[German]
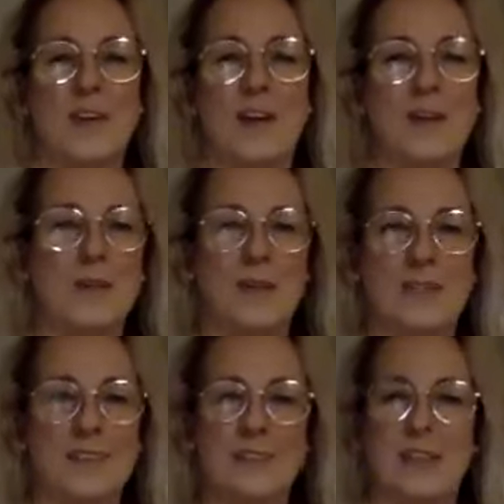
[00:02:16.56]
war immer,
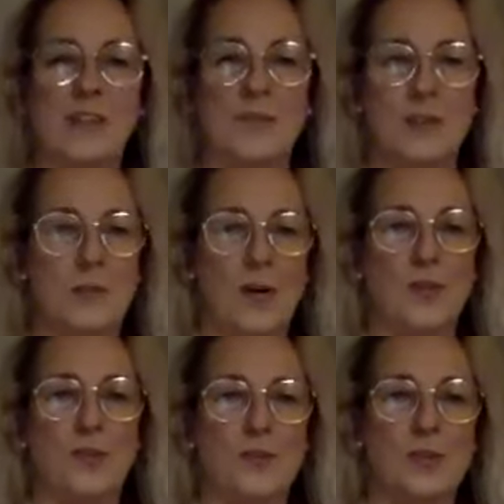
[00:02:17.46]
wenn Hilfe
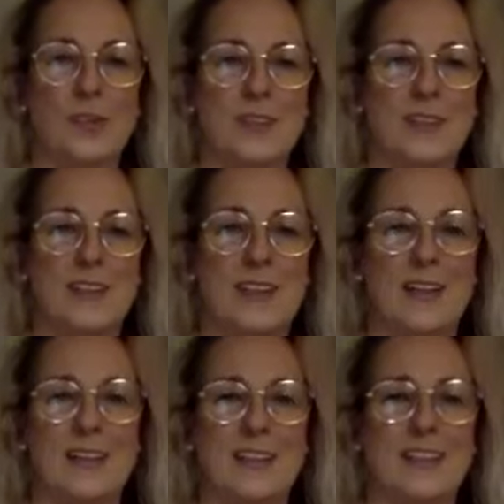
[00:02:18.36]
gebraucht wurde, dann hat
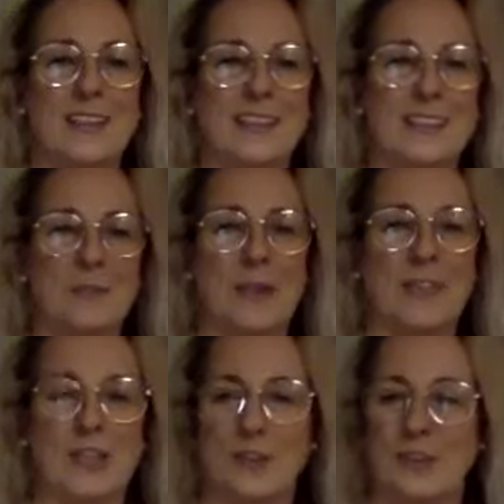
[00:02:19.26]
Andrea gesagt, ich mache
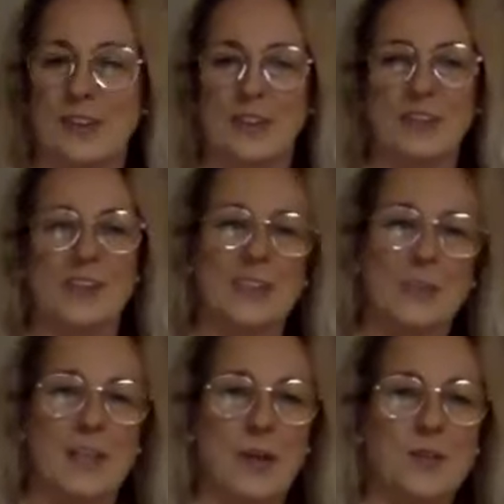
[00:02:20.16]
das schon. Und wenn
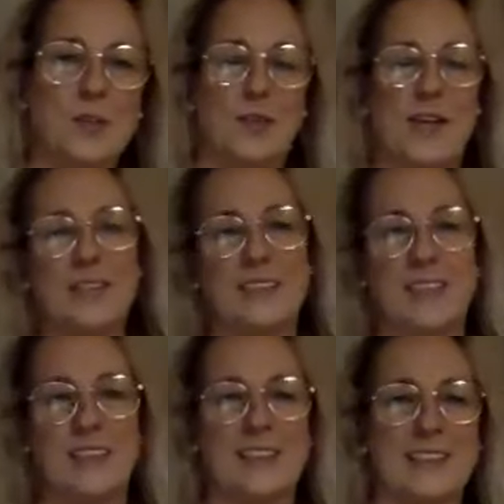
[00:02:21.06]
jemand ausgefallen ist, hat
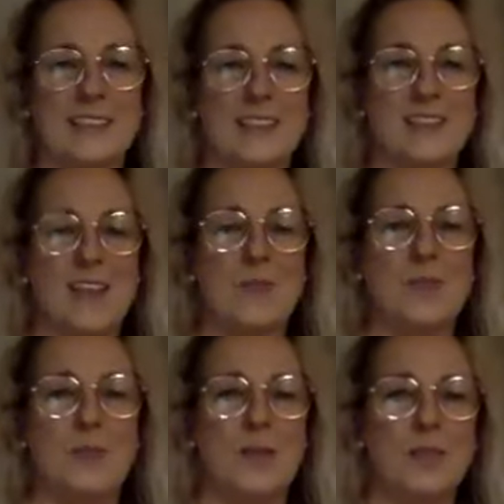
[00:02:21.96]
Andrea gesagt, kein
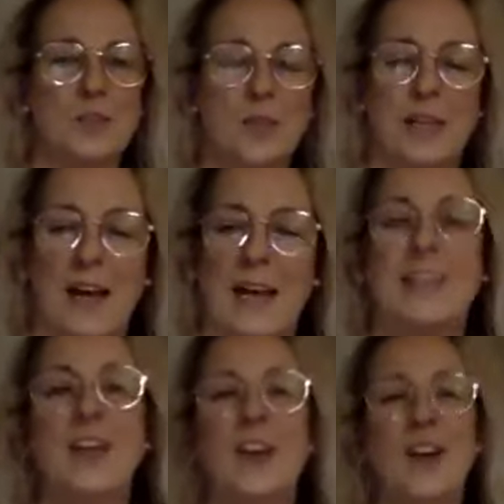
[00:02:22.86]
Problem, ich springe
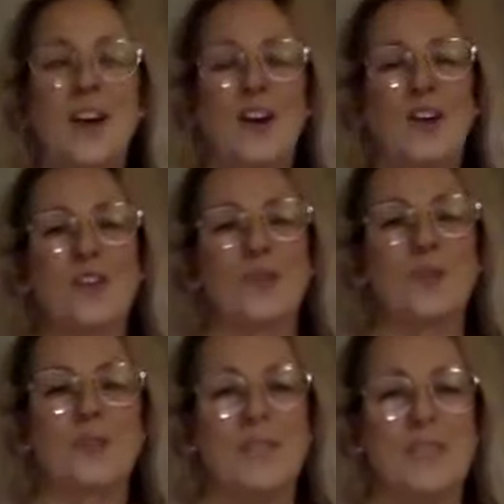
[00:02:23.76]
ein. Und
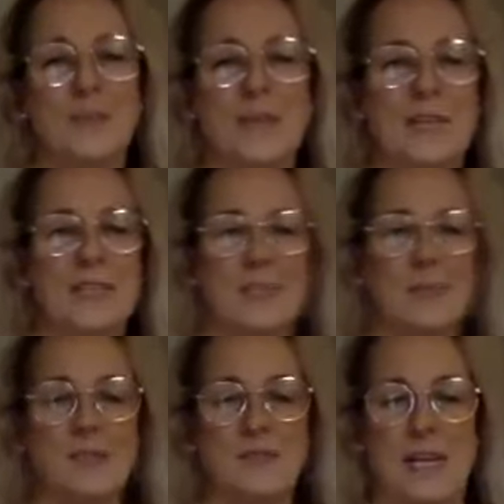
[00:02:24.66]
somit war ich immer
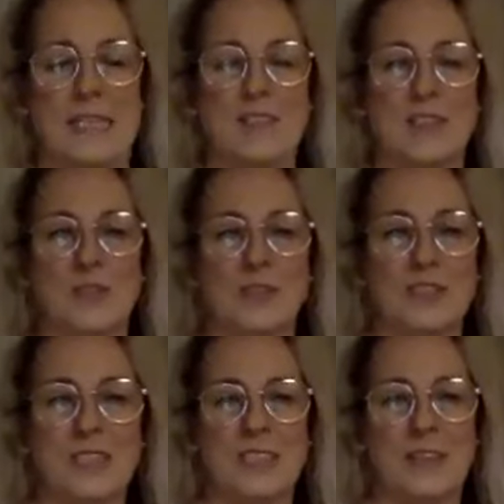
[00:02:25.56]
extremst fleißig.
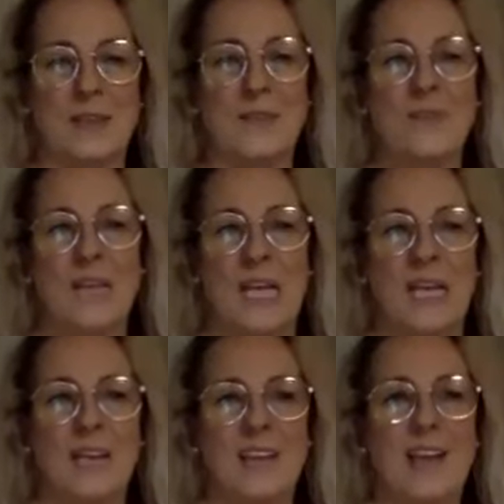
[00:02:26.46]
Und ähm,
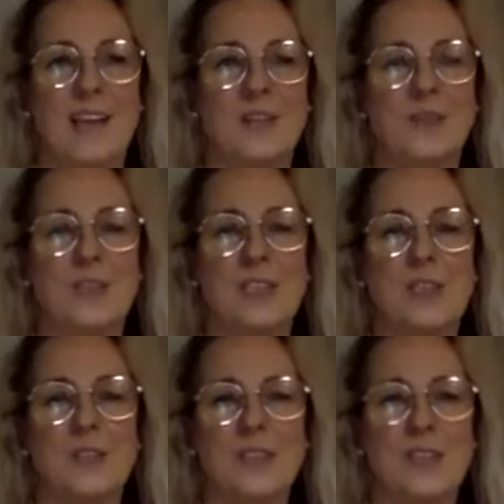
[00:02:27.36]
ja, das führte dann
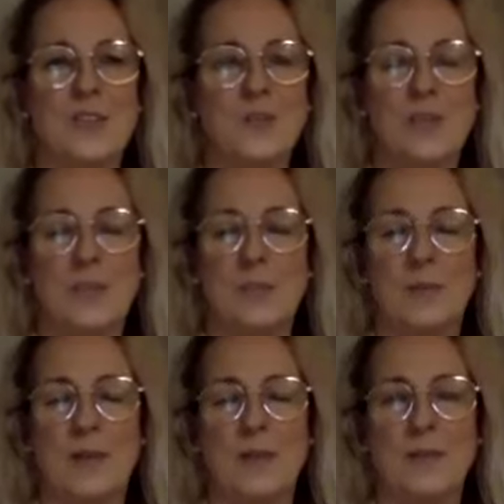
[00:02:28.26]
irgendwann dazu, ich habe
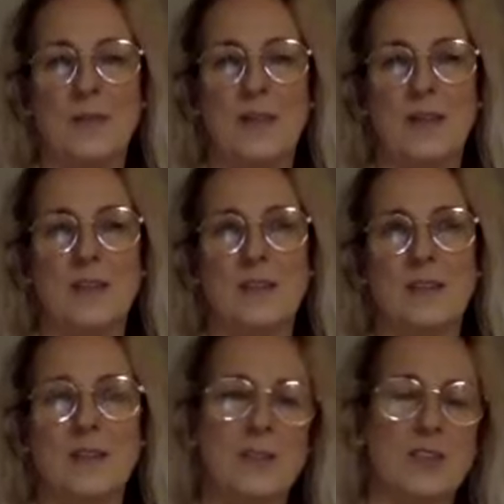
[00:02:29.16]
ähm,
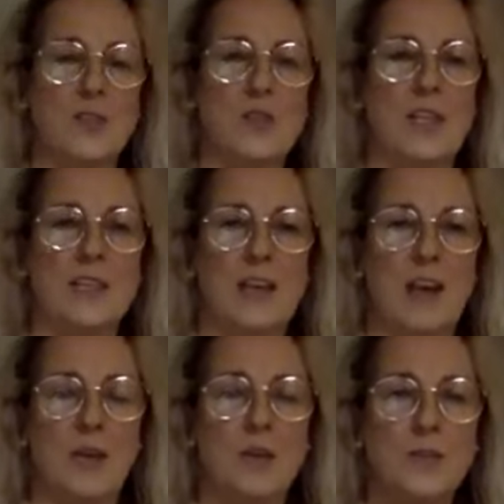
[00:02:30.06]
ziemliche gesundheitliche
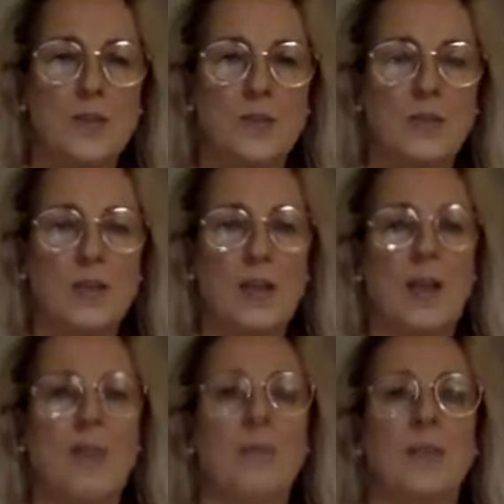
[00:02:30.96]
Herausforderungen
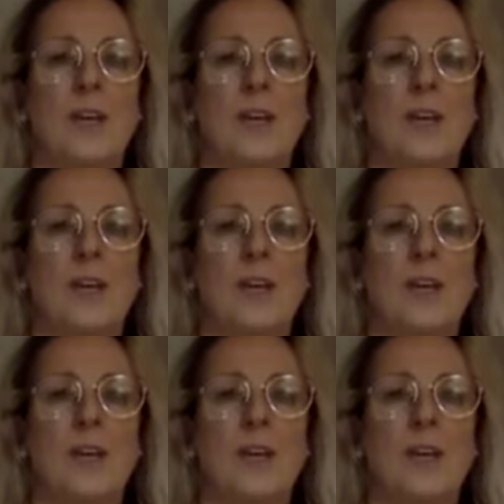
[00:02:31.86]
gehabt